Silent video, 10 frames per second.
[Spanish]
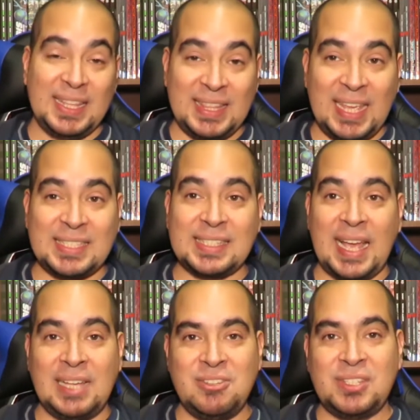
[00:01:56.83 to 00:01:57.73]
10
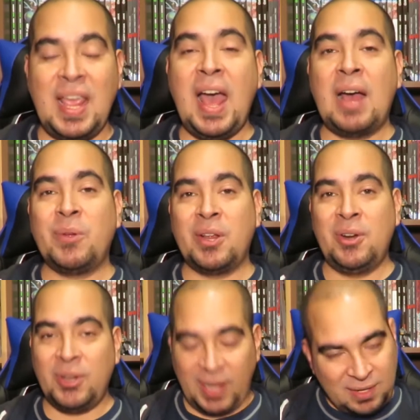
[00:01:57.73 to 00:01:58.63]
años ya, aunque
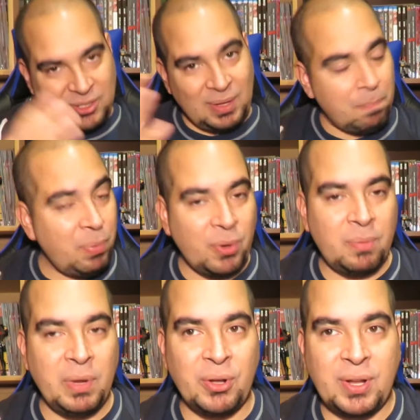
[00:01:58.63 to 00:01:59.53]
no lo crean, yo
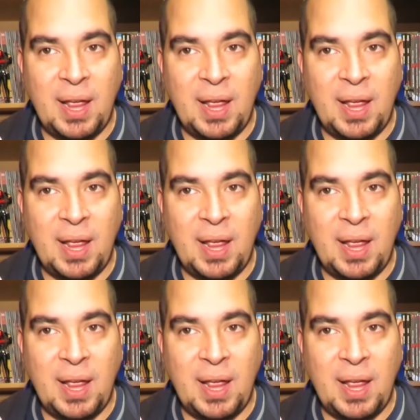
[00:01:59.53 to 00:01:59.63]
tampoco me lo